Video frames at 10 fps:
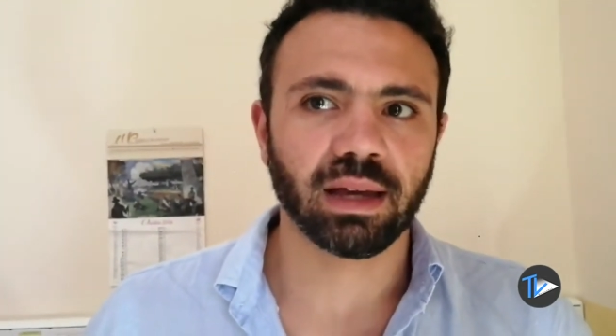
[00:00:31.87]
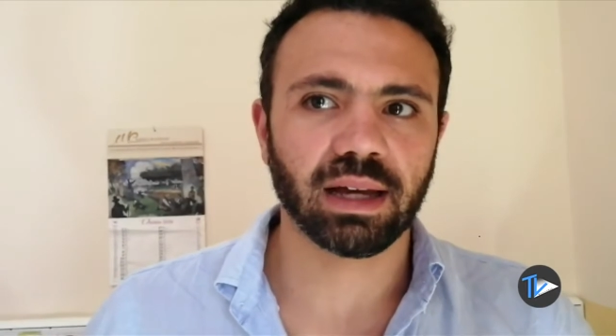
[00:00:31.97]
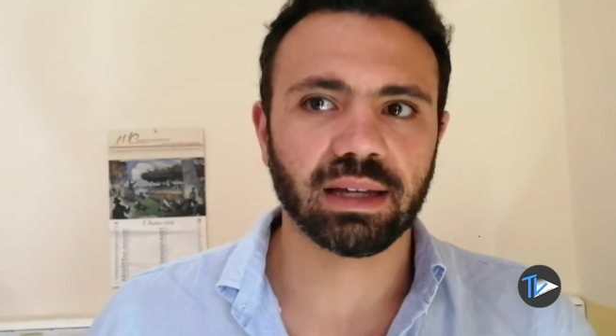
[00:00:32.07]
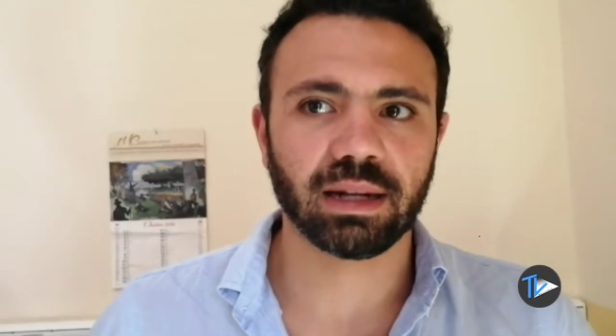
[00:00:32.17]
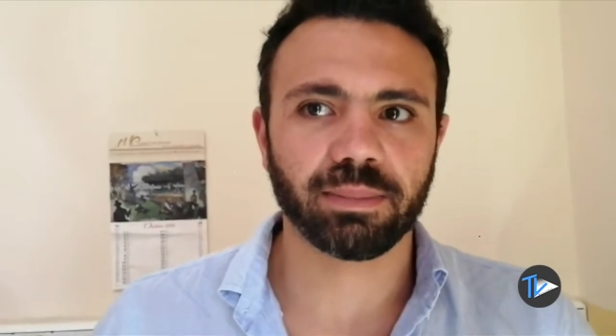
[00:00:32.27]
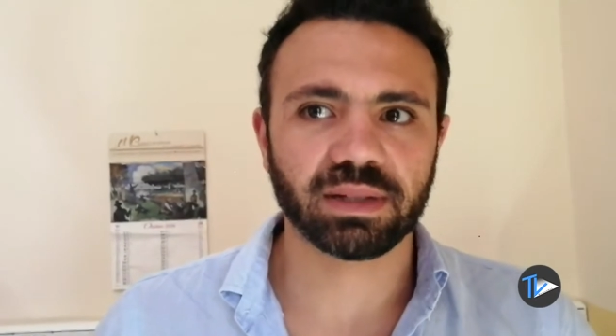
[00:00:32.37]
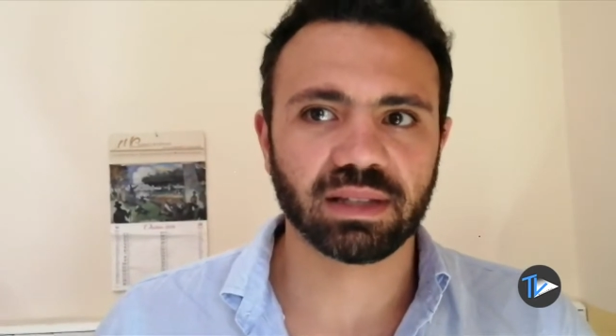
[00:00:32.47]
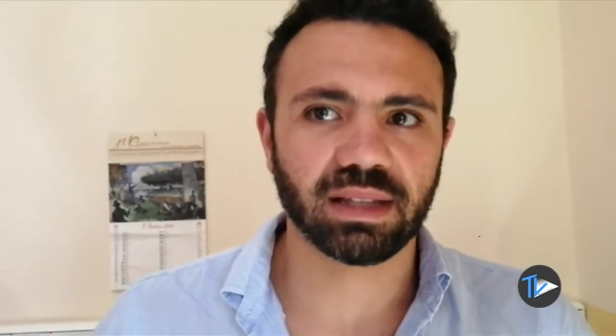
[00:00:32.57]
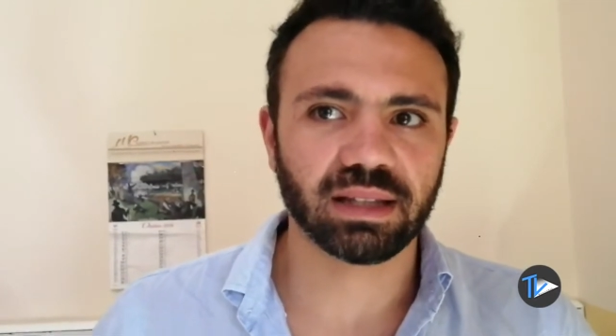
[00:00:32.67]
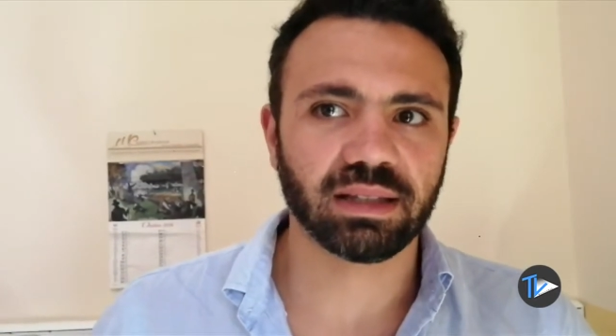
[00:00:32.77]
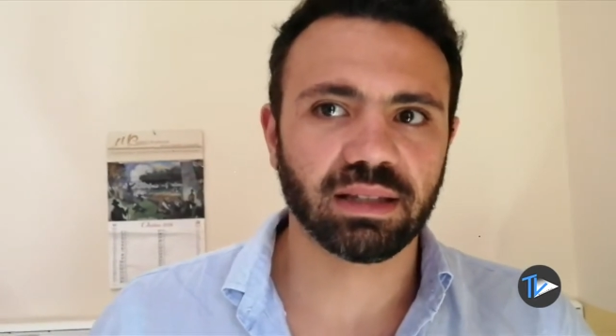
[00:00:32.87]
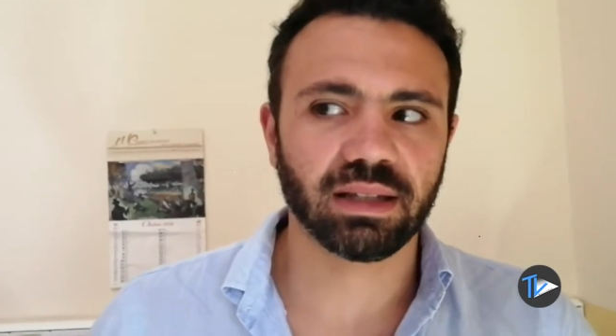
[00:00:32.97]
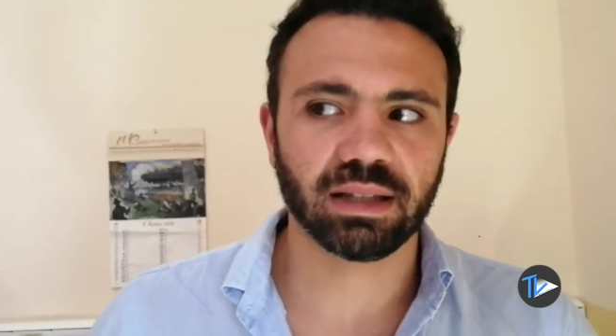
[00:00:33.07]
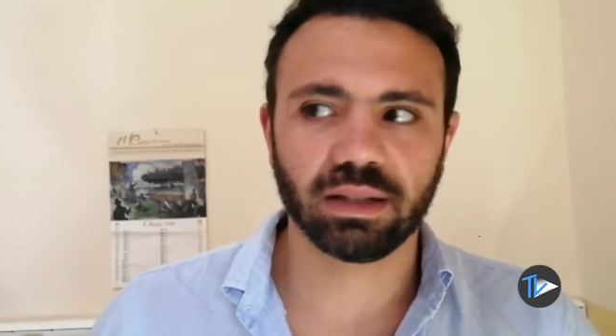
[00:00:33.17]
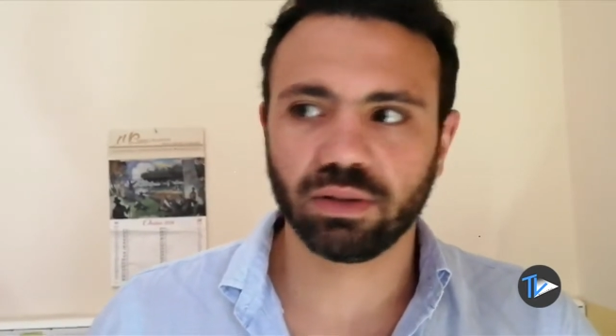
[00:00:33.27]
ai rappresentanti
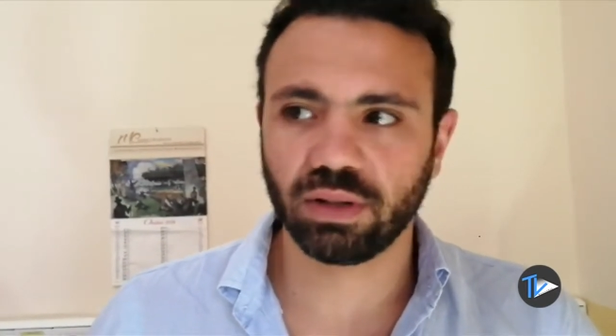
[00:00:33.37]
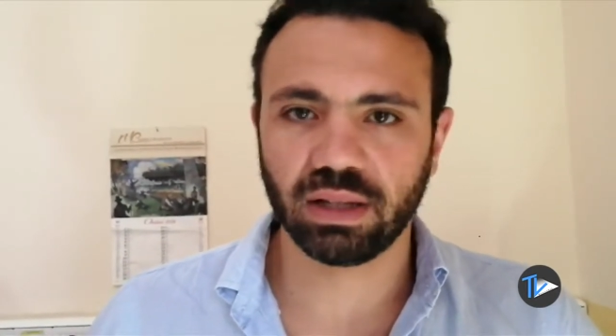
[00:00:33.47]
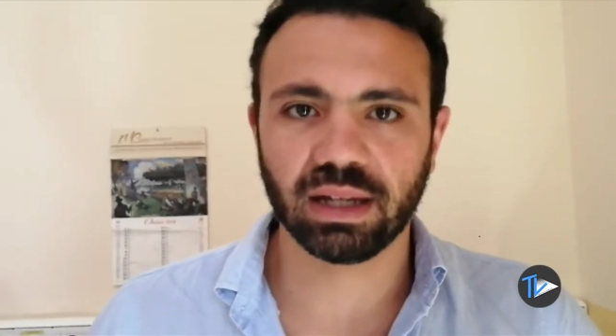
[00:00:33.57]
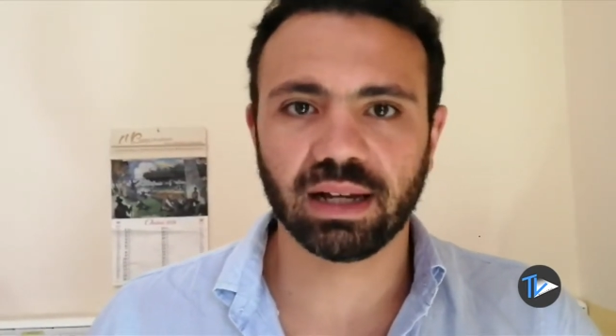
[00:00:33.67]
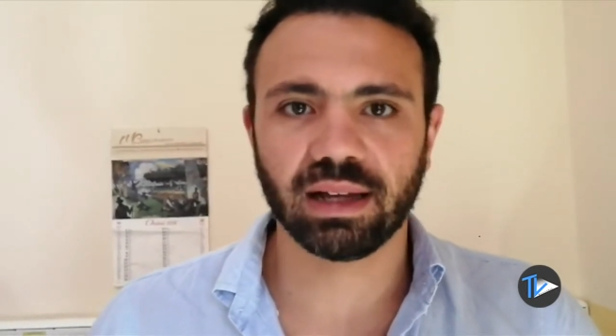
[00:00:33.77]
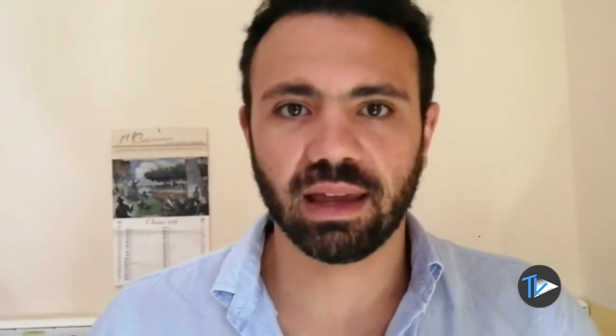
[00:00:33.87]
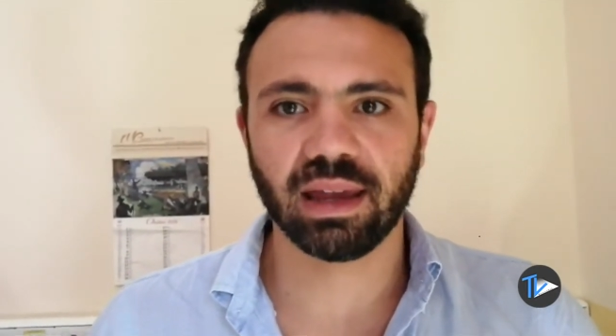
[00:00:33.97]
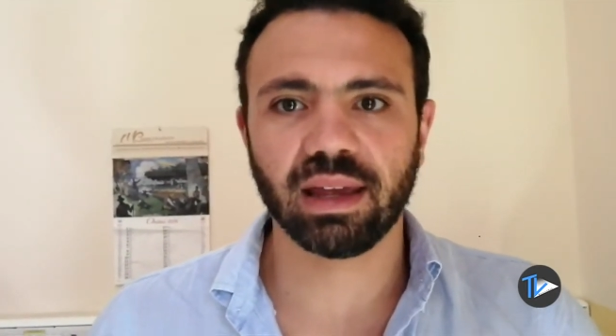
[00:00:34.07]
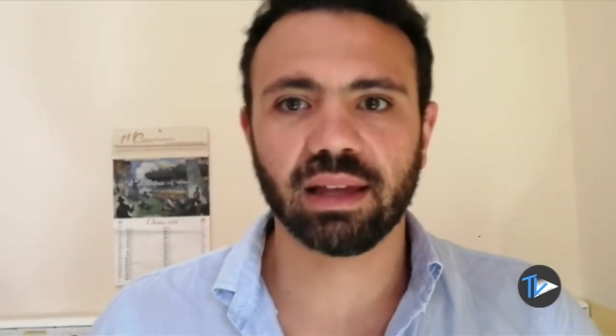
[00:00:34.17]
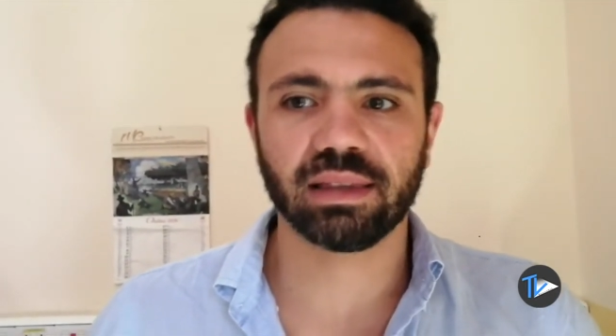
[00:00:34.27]
di categoria e,